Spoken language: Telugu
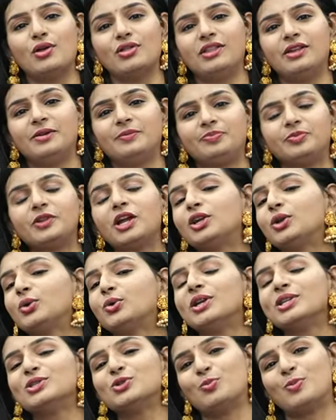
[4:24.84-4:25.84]
బాగుంది
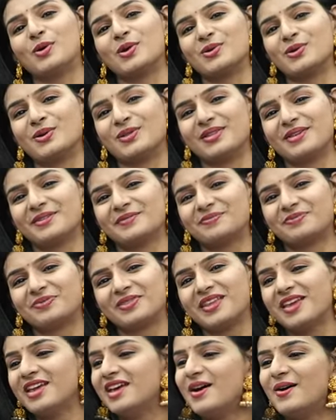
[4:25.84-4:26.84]
కట్టుకుంటే సూపర్ ఉంటుంది
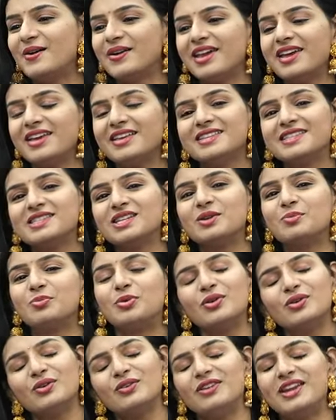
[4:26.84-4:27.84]
ఓకే సో
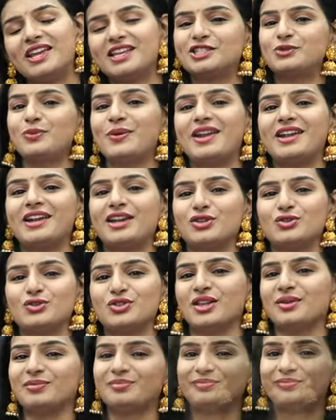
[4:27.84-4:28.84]
ఇప్పుడు నెక్స్ట్ వెరైటీ
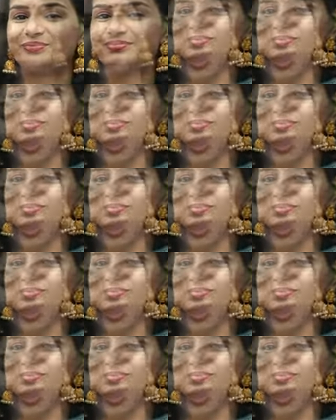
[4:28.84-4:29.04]
చూద్దాం